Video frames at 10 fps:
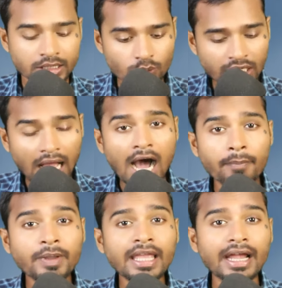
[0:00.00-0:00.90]
क्योंकि
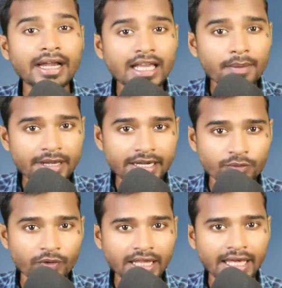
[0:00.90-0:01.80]
आपके एरिया में
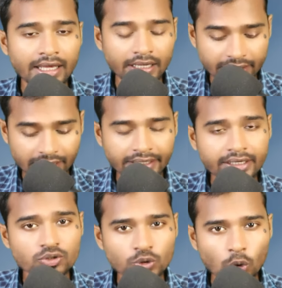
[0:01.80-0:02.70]
नेटवर्क है
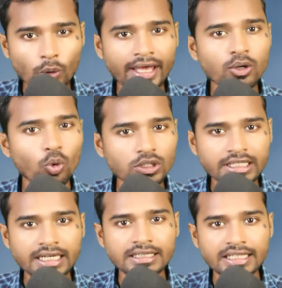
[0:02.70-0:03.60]
इंटरनेट स्लो है कोई
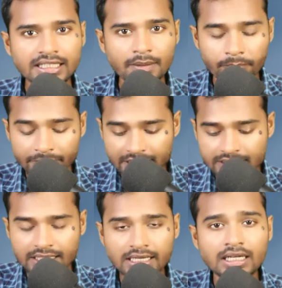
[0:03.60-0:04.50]
दिक्कत नहीं है
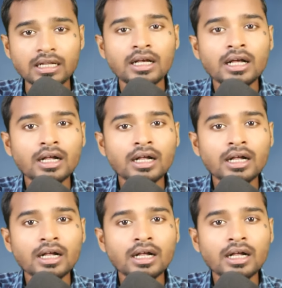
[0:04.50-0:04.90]
बीएसएनएल